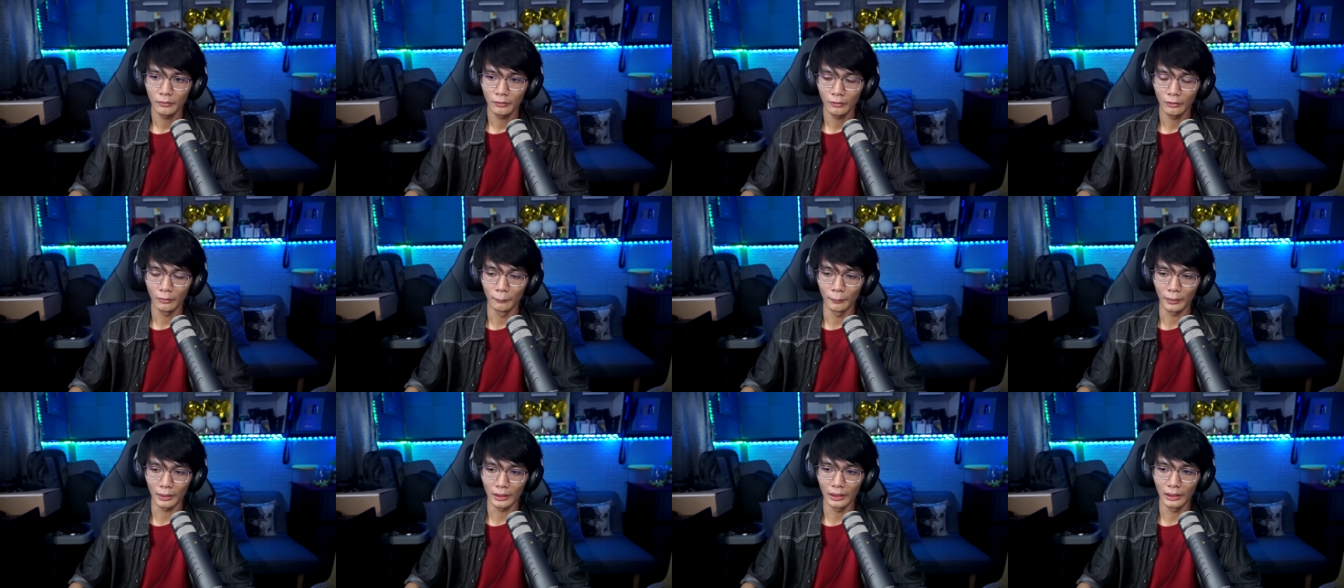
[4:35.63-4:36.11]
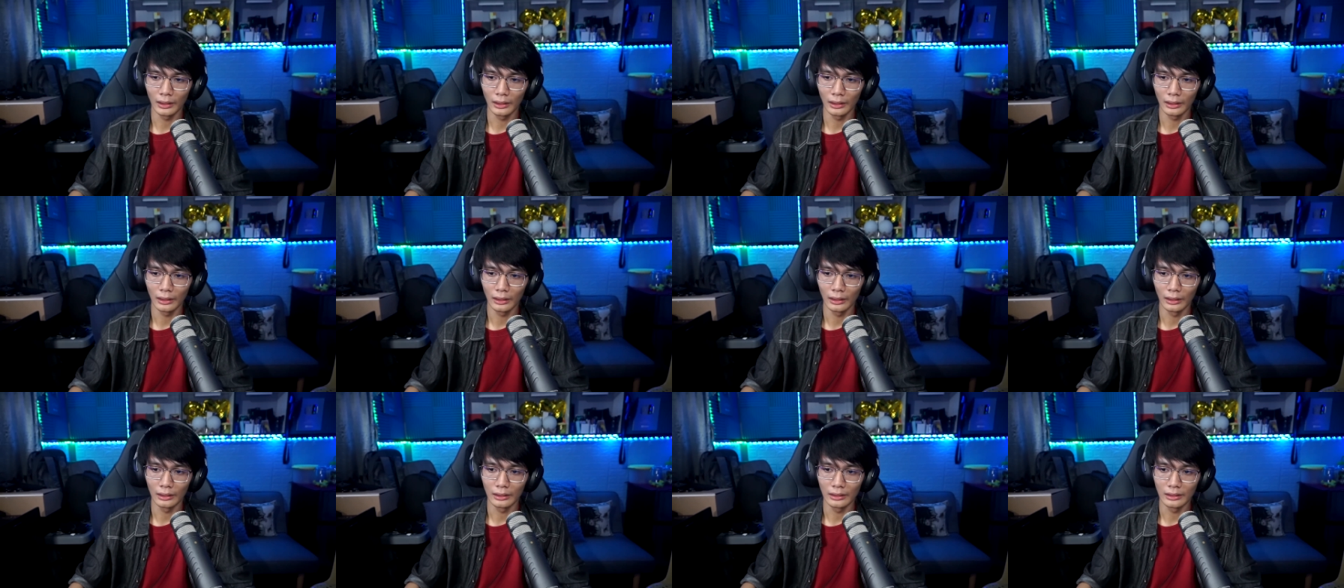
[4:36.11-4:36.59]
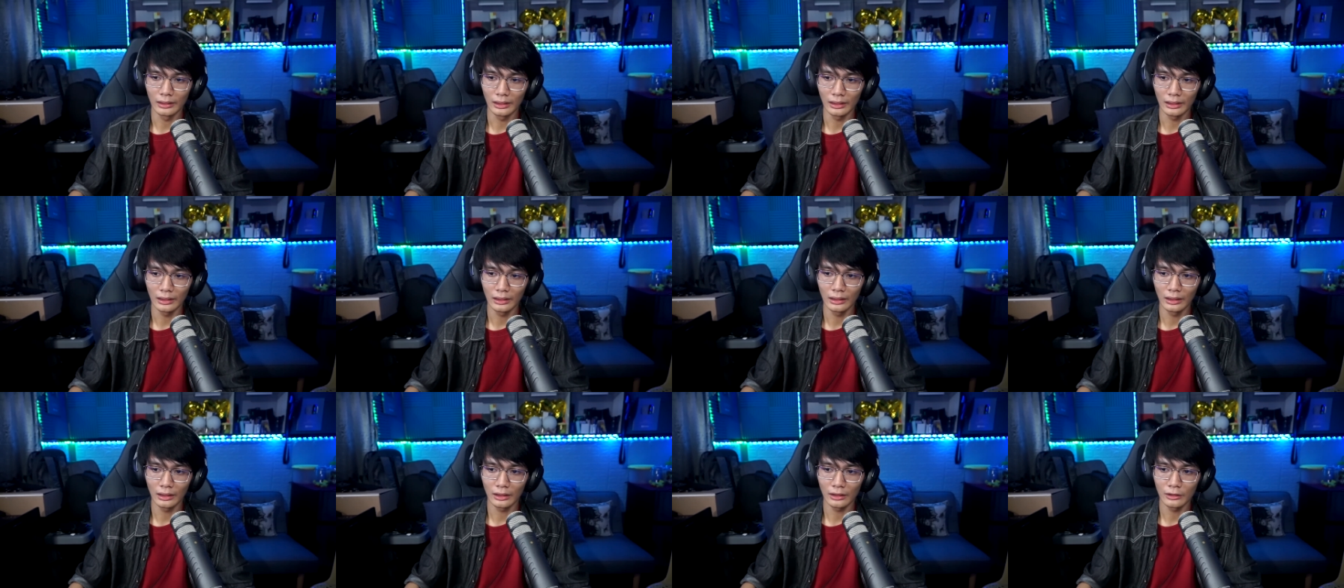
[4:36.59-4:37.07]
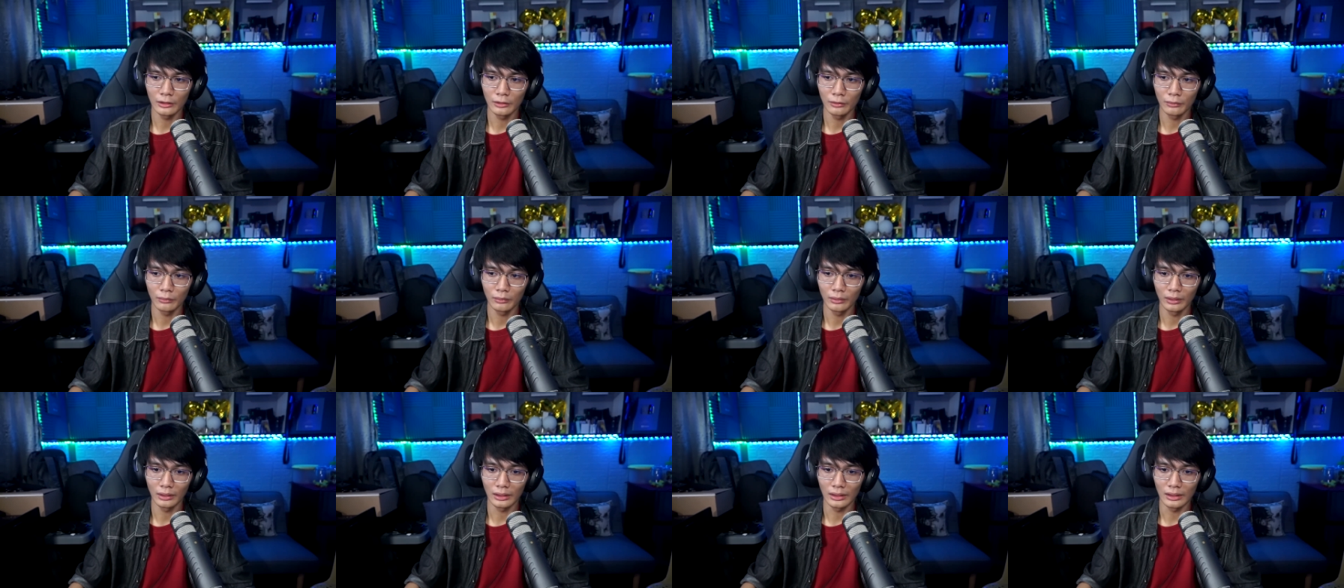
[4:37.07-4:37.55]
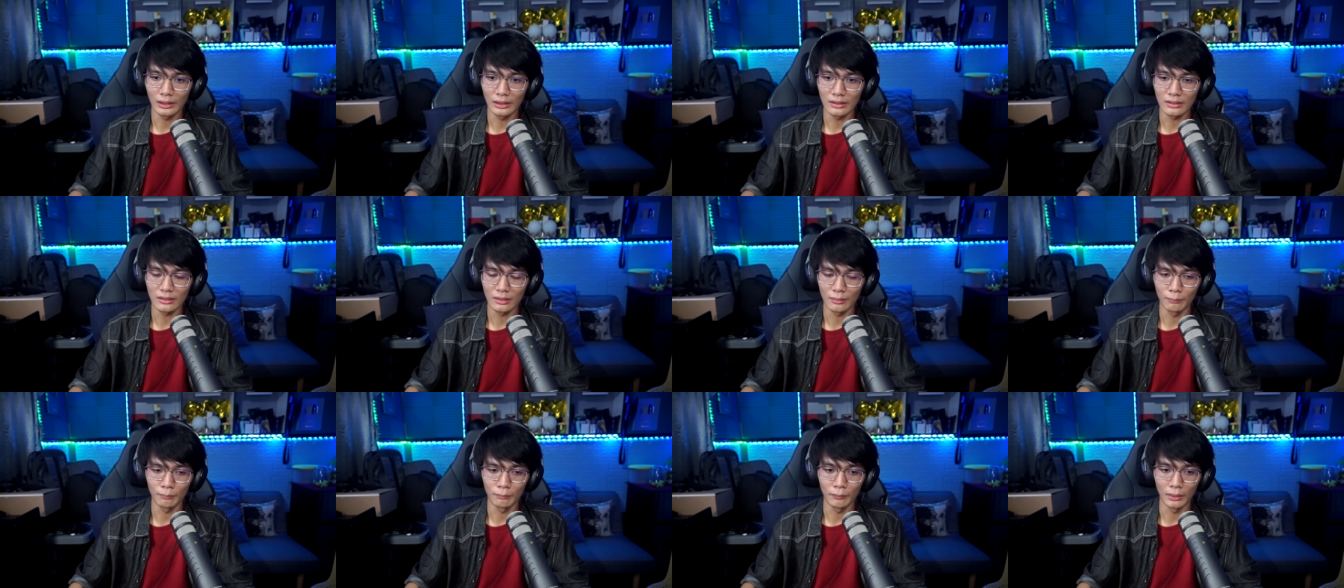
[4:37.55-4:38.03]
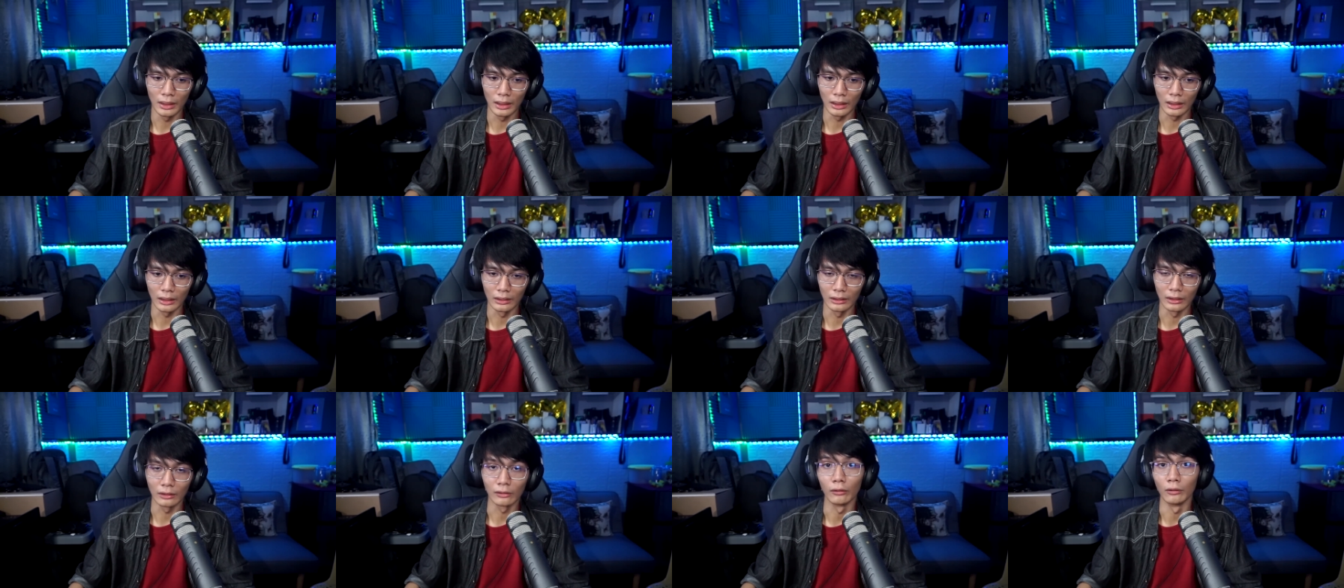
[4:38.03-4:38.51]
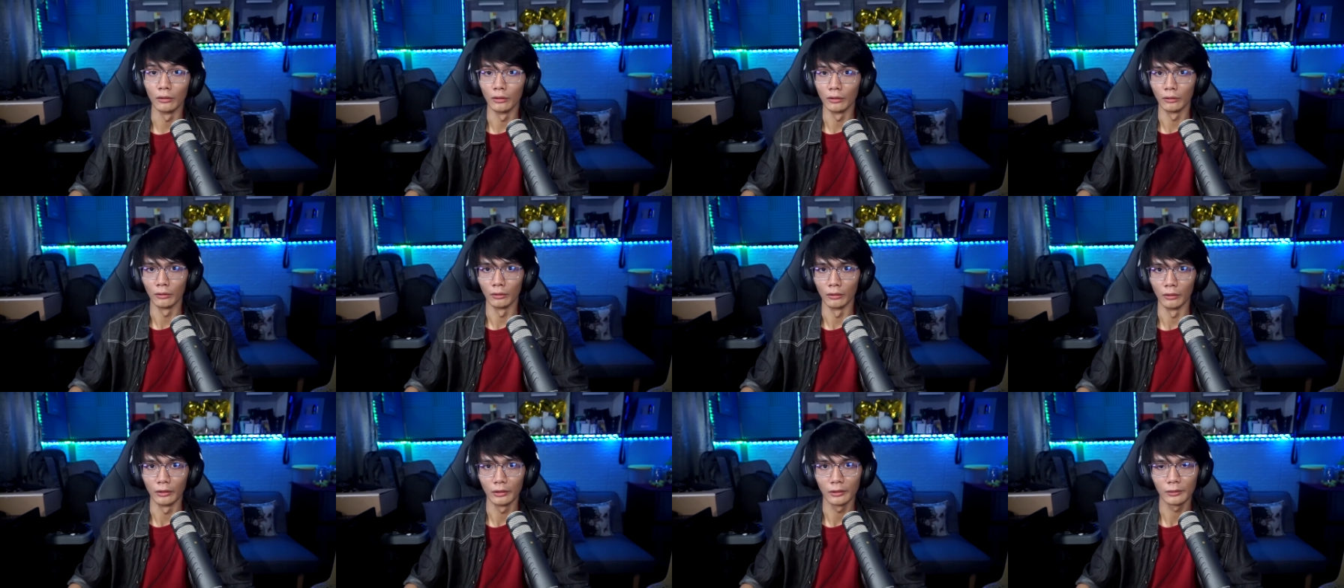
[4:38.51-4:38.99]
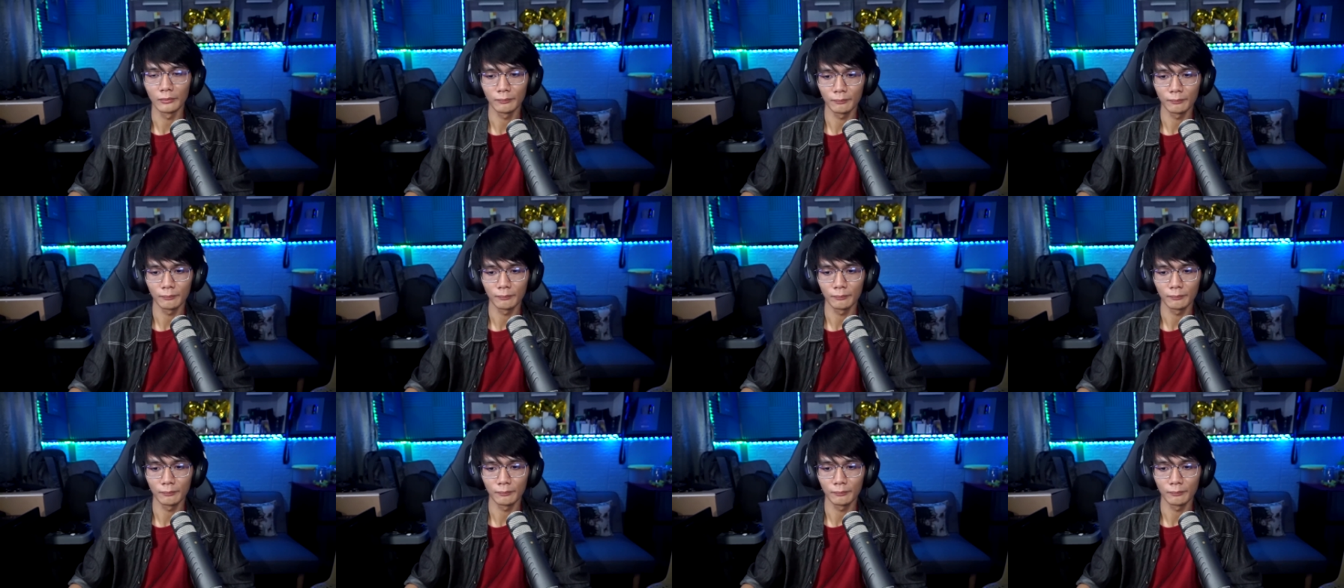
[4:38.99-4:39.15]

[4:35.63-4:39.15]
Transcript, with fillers: Kumbaga, yan lang yung nag-iisang bagay na tuloy-tuloy.